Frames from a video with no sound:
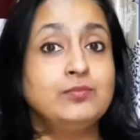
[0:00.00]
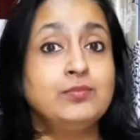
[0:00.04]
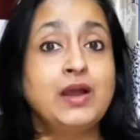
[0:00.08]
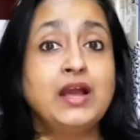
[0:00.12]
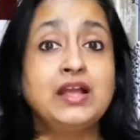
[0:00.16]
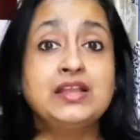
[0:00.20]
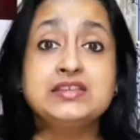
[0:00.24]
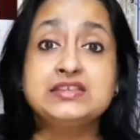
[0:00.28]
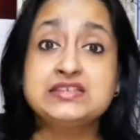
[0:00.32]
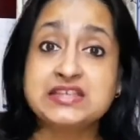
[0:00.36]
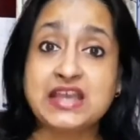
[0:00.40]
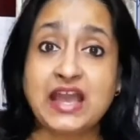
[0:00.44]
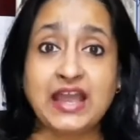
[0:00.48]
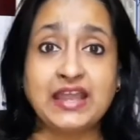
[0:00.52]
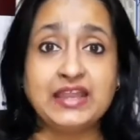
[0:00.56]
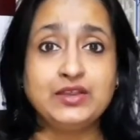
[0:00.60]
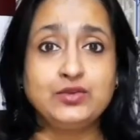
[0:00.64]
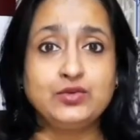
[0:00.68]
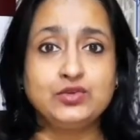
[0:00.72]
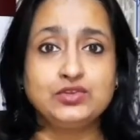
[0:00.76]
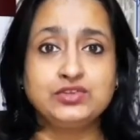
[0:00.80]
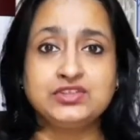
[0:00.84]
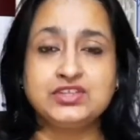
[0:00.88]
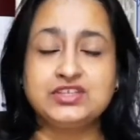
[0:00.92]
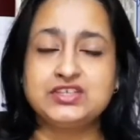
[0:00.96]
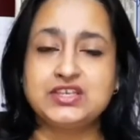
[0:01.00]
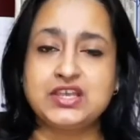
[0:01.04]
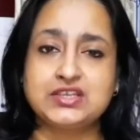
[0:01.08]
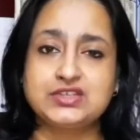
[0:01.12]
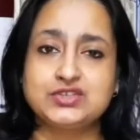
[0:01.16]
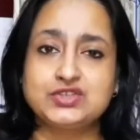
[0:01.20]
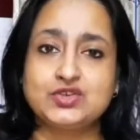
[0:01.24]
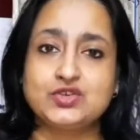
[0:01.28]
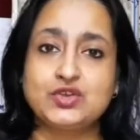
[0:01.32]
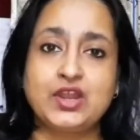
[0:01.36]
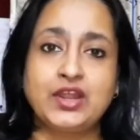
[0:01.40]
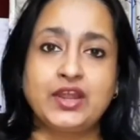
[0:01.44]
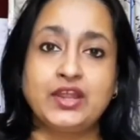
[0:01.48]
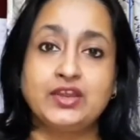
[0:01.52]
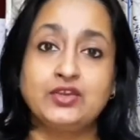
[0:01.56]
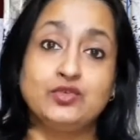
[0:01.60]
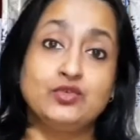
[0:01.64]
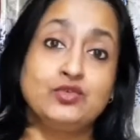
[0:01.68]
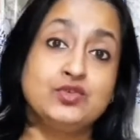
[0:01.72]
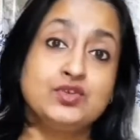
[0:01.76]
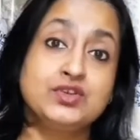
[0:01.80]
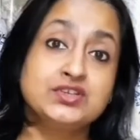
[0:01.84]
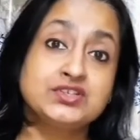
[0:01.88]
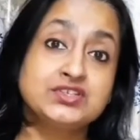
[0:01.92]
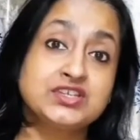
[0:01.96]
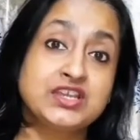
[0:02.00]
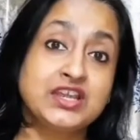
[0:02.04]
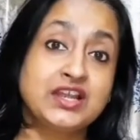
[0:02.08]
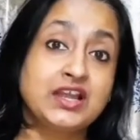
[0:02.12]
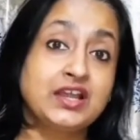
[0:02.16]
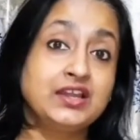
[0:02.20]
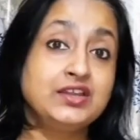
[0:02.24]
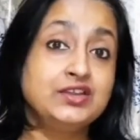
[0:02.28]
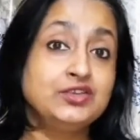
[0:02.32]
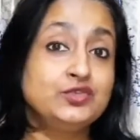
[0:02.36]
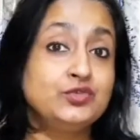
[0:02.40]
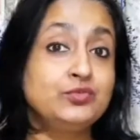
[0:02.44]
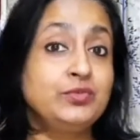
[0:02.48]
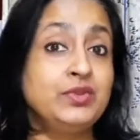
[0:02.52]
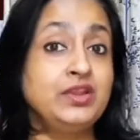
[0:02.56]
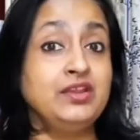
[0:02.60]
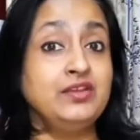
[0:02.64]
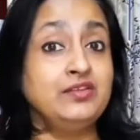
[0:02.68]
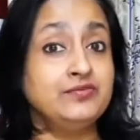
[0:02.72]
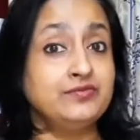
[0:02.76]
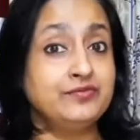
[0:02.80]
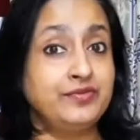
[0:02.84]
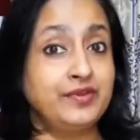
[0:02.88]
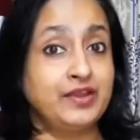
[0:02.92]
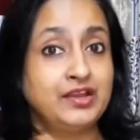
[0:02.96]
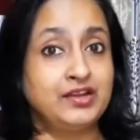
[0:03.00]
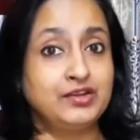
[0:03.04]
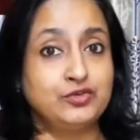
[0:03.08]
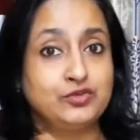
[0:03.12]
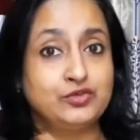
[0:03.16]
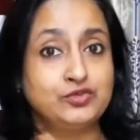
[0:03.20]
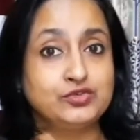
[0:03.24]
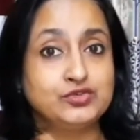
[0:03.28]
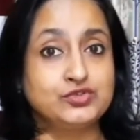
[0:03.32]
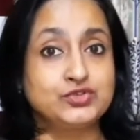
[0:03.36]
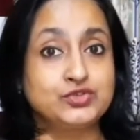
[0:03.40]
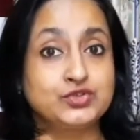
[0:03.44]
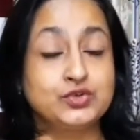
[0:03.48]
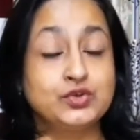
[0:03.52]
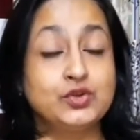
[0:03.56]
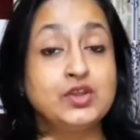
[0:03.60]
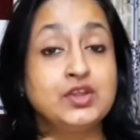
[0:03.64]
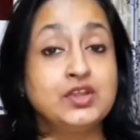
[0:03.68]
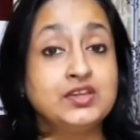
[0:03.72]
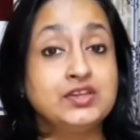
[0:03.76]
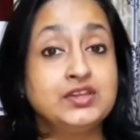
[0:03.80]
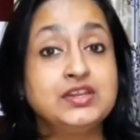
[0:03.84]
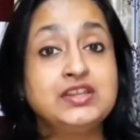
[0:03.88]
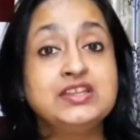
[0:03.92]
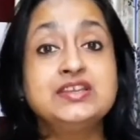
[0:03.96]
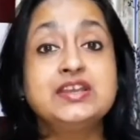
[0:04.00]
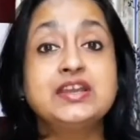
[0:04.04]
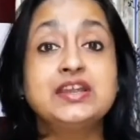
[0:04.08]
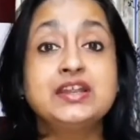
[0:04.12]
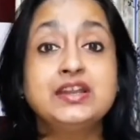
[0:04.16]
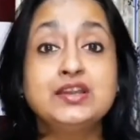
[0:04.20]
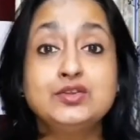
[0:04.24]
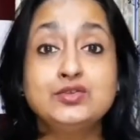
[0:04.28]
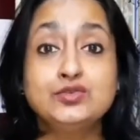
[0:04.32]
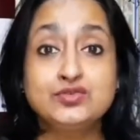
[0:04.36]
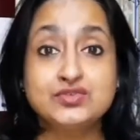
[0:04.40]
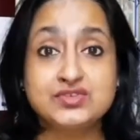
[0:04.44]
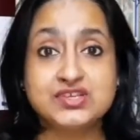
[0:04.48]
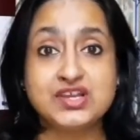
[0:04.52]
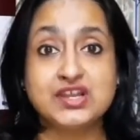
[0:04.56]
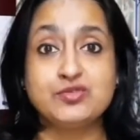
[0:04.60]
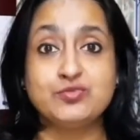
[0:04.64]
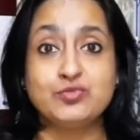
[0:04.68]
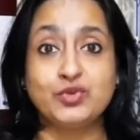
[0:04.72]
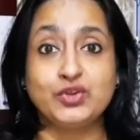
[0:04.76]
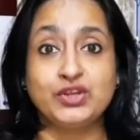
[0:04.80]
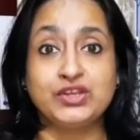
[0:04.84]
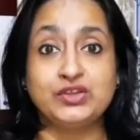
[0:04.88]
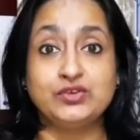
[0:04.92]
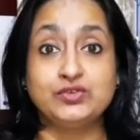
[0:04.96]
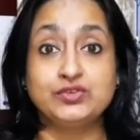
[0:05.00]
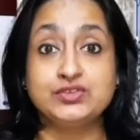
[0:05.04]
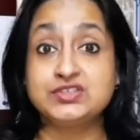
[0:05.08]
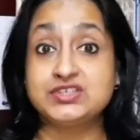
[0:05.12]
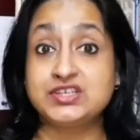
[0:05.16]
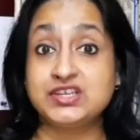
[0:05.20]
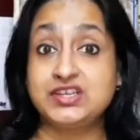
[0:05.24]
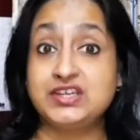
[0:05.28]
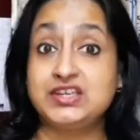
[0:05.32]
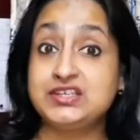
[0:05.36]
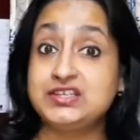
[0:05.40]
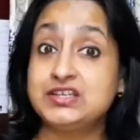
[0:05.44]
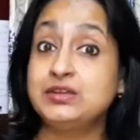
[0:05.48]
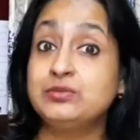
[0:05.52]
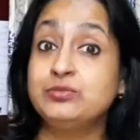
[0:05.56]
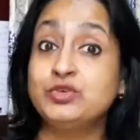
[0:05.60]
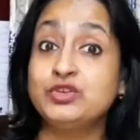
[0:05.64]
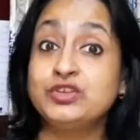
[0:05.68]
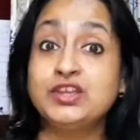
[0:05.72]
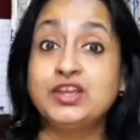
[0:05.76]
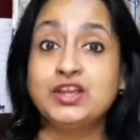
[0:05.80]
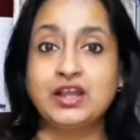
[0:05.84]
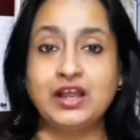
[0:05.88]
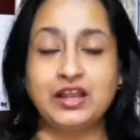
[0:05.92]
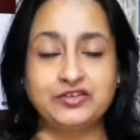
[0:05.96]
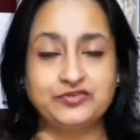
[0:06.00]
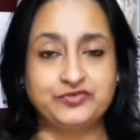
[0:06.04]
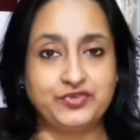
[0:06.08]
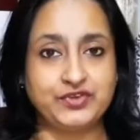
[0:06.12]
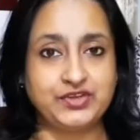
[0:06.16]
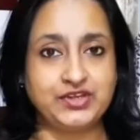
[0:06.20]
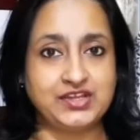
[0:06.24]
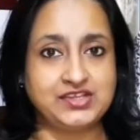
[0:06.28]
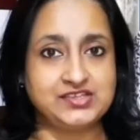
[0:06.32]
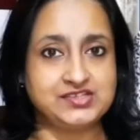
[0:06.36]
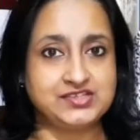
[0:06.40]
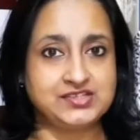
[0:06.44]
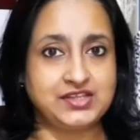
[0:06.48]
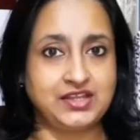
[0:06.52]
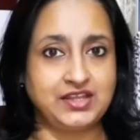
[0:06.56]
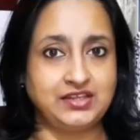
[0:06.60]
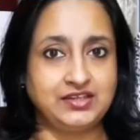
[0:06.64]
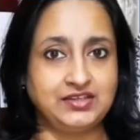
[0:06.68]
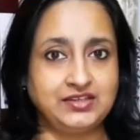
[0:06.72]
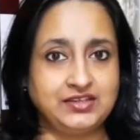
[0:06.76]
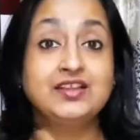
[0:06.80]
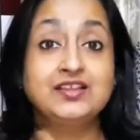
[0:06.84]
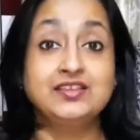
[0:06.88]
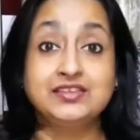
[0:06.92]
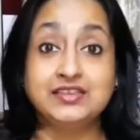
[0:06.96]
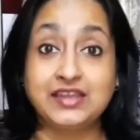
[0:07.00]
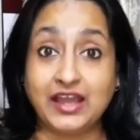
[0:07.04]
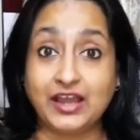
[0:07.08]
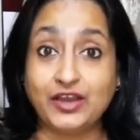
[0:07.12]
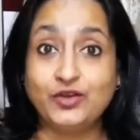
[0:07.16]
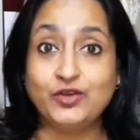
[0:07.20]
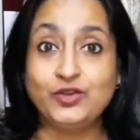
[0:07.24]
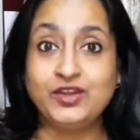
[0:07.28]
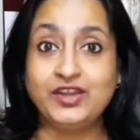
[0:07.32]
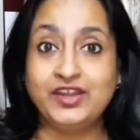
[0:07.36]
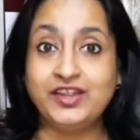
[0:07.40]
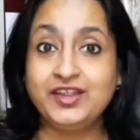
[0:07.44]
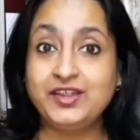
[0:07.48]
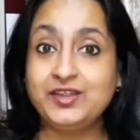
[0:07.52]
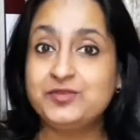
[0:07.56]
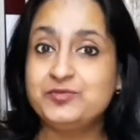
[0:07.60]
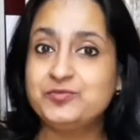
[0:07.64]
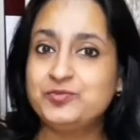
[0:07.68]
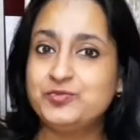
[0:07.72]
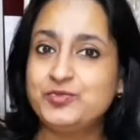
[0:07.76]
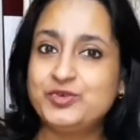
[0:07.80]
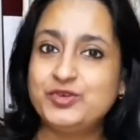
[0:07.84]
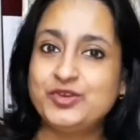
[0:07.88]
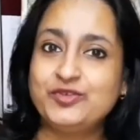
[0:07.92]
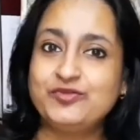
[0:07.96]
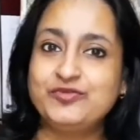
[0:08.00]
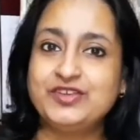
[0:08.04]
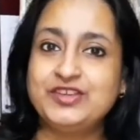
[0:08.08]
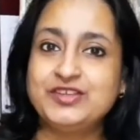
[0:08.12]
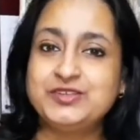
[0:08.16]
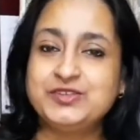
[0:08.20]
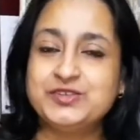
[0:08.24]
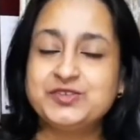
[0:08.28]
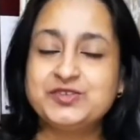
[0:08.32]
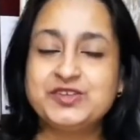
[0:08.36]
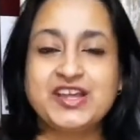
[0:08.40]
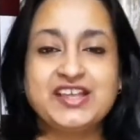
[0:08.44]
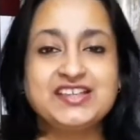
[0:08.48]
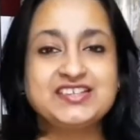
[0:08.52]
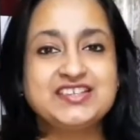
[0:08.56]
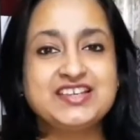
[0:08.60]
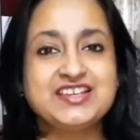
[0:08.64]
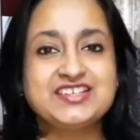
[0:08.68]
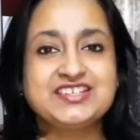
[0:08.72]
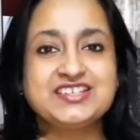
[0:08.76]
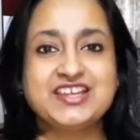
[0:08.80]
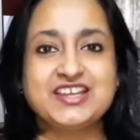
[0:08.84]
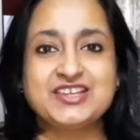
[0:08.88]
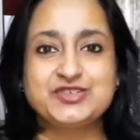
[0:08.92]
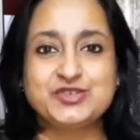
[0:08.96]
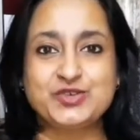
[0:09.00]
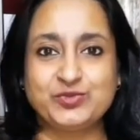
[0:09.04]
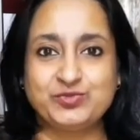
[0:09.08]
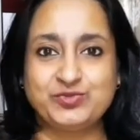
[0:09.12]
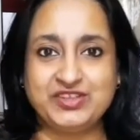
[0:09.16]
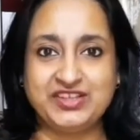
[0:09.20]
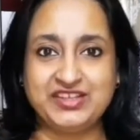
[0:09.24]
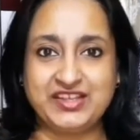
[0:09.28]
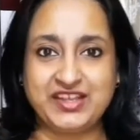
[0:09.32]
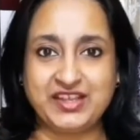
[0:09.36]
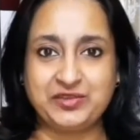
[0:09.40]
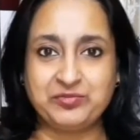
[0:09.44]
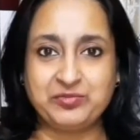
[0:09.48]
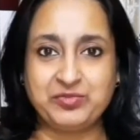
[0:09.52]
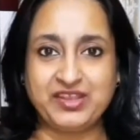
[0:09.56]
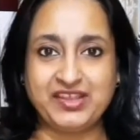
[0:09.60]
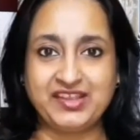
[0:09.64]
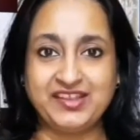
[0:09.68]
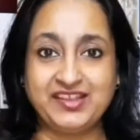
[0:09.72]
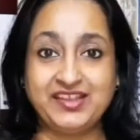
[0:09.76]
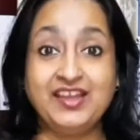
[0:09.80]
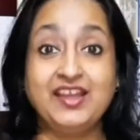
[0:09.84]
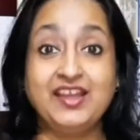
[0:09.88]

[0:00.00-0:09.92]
বা যাই করতে যাচ্ছ না কেন সেখানে তুমি ফেল করছো নিজেকে লুজার মনে হচ্ছে নিজের মধ্যে কনফিডেন্স নেই তাহলে পুরো ভিডিওটা আজকে শেষ অবধি দেখবে